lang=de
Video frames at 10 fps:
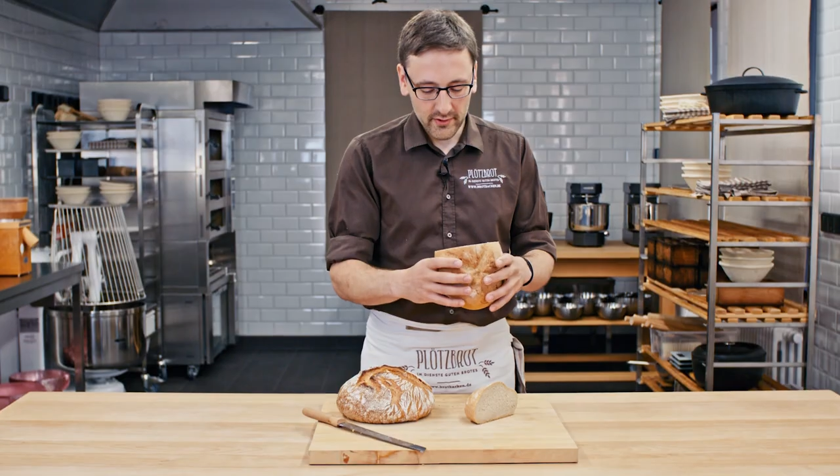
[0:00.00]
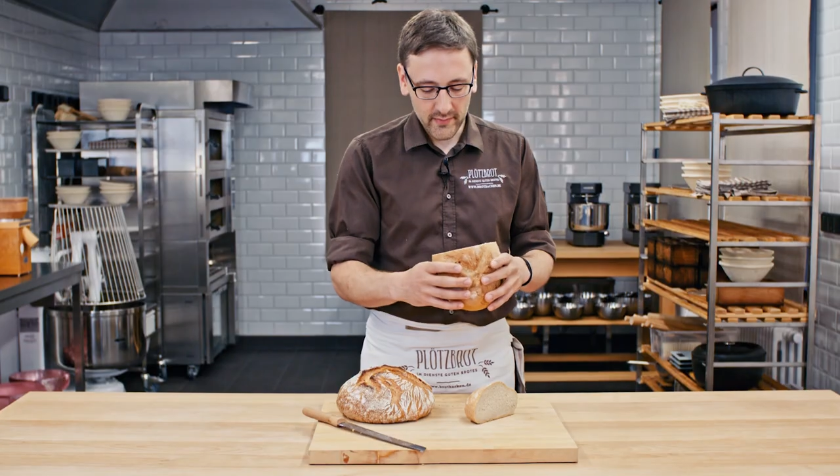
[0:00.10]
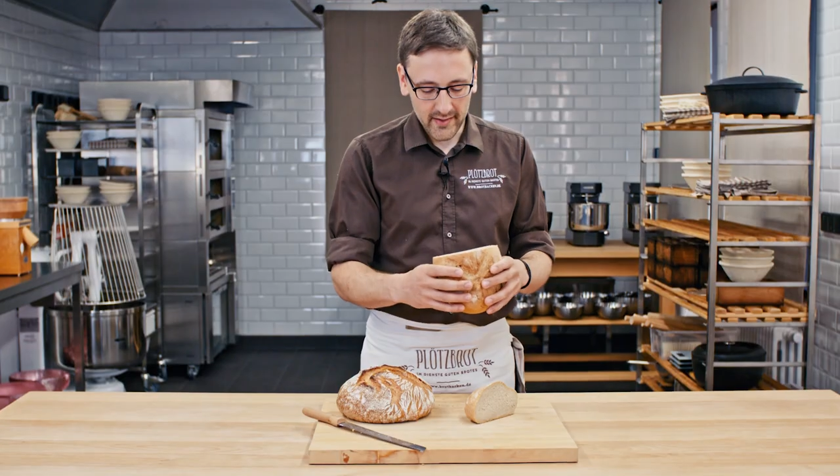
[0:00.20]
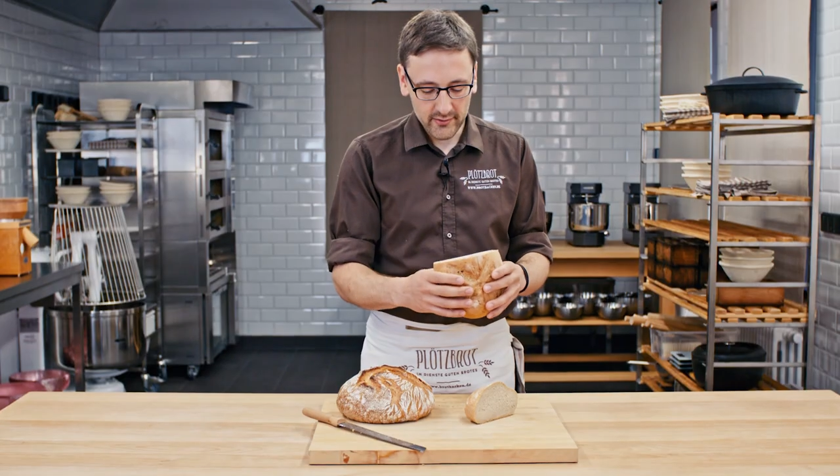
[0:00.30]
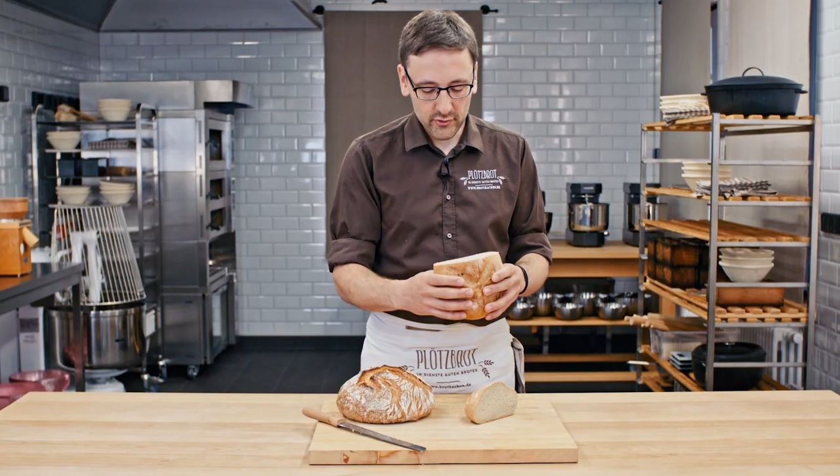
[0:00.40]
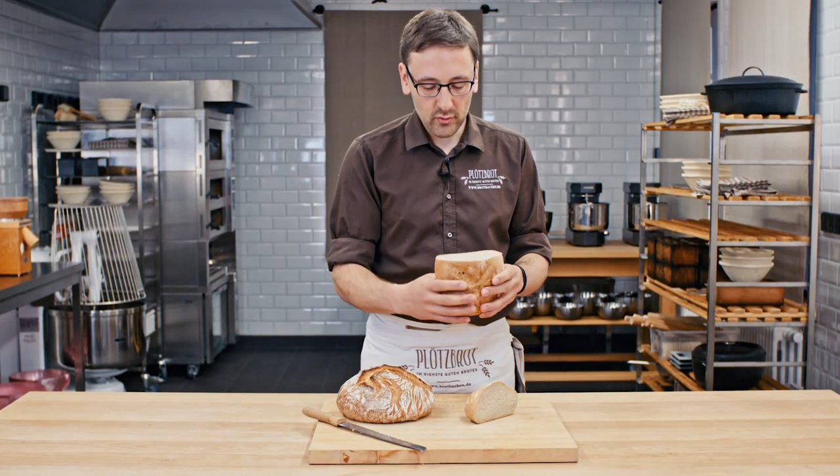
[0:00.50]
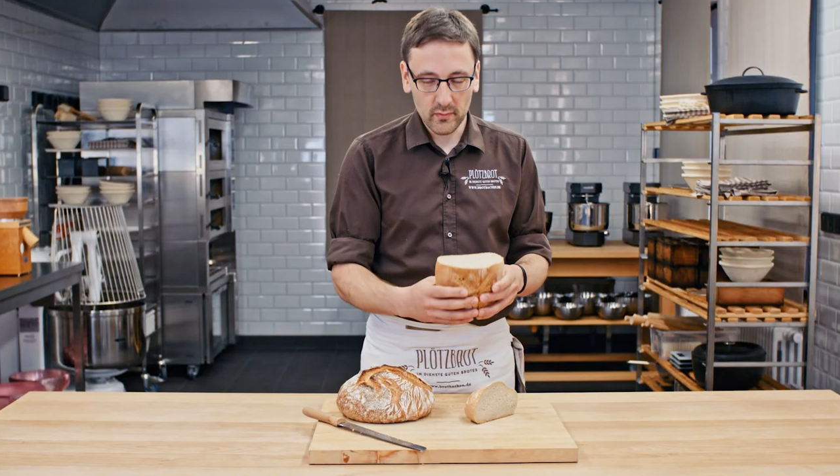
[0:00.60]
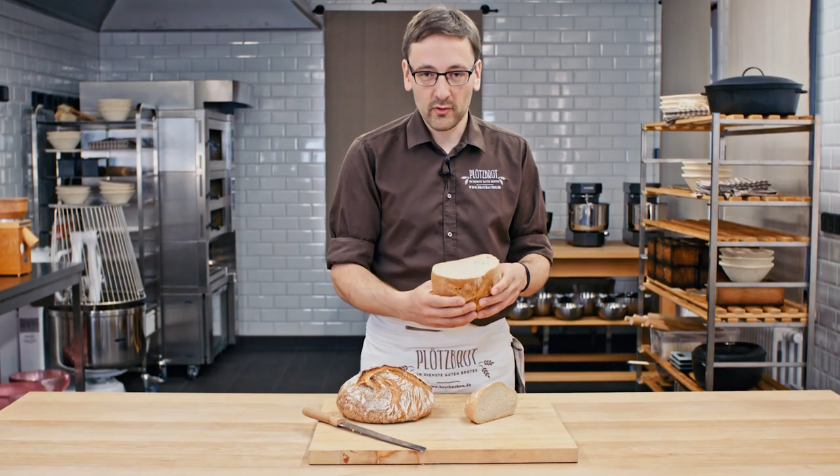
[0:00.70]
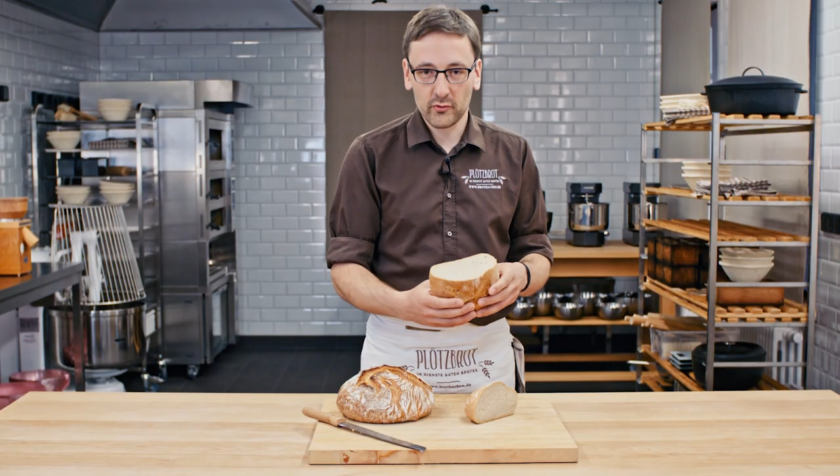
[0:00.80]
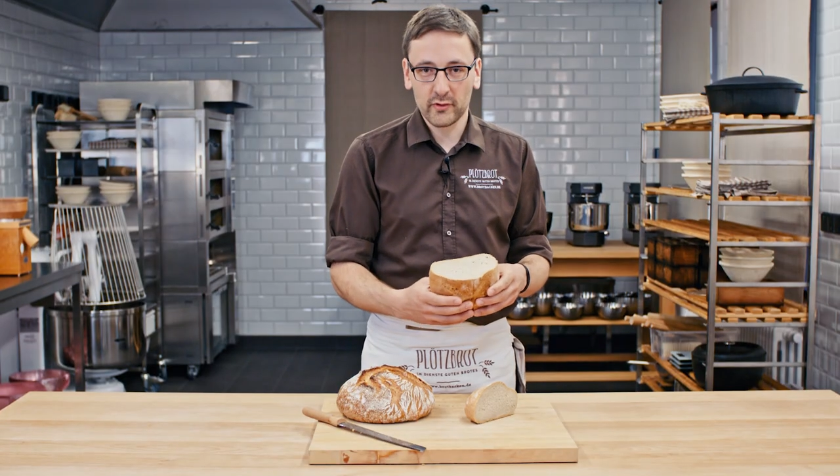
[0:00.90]
wirklich praktisch,
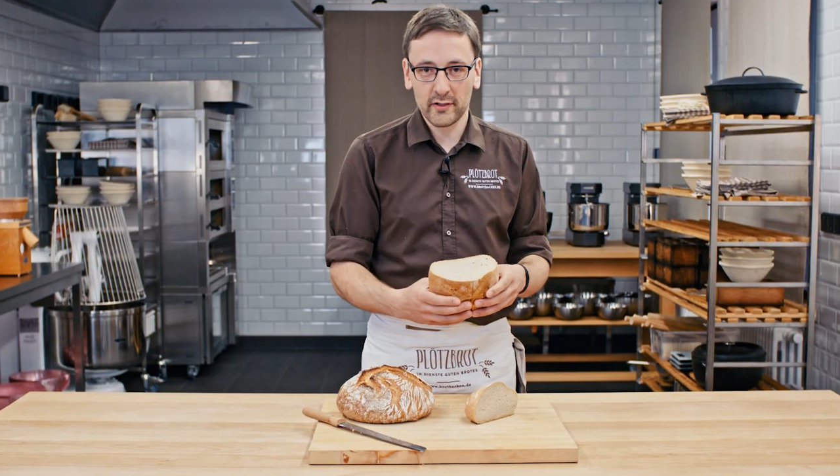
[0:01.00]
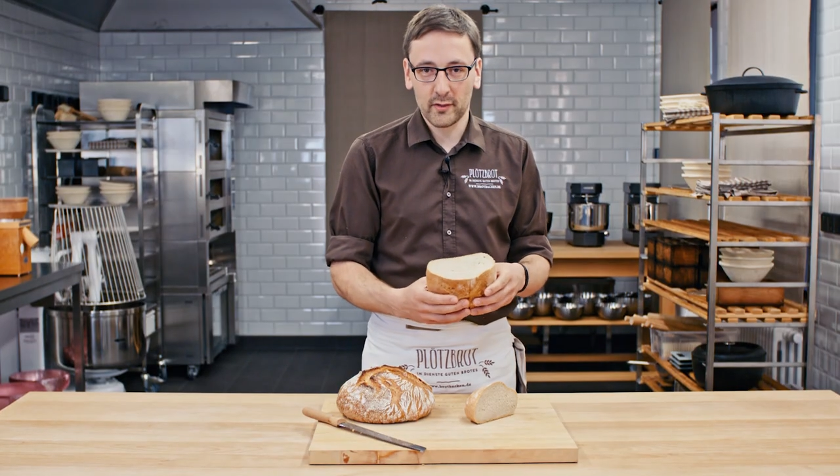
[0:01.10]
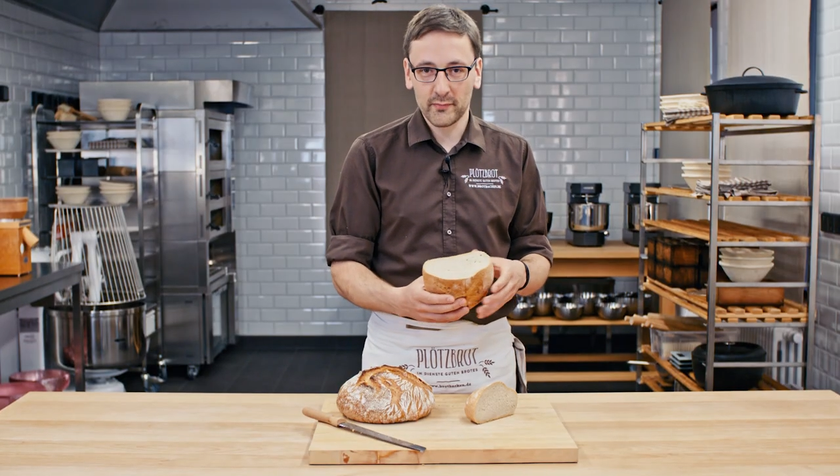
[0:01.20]
um rauszukriegen,